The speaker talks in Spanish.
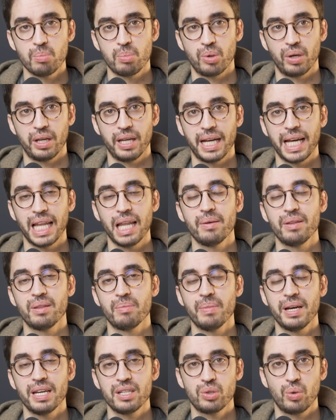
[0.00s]
Porque cada
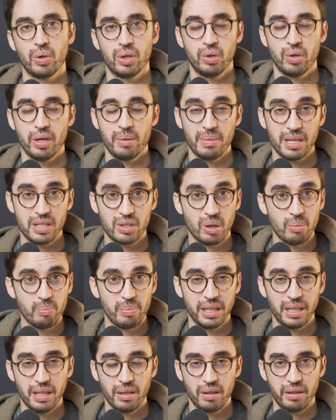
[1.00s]
vez más cuando hay más
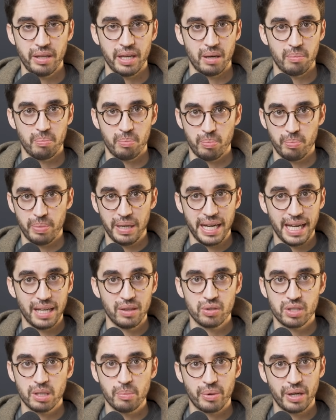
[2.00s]
competencia
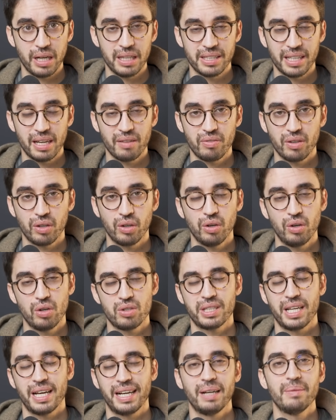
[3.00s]
peleándose por el tráfico,
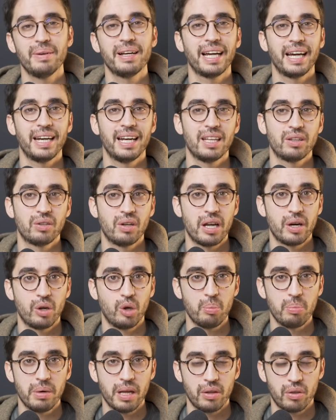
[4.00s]
los que acaban ganando a
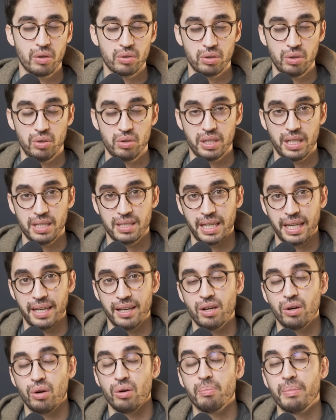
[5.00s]
largo plazo son los que se
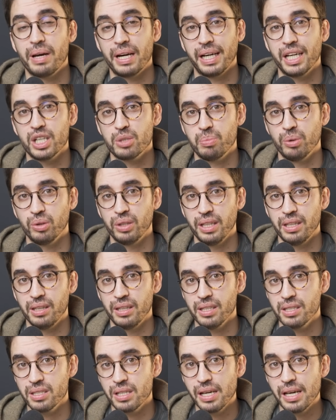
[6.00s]
quedan con marcas
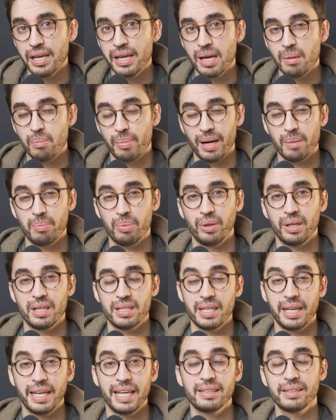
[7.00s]
potentes para
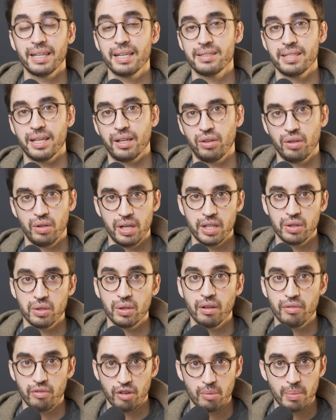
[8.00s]
poder seguir
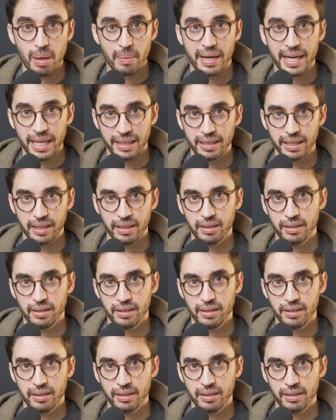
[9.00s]
transaccionando de forma barata.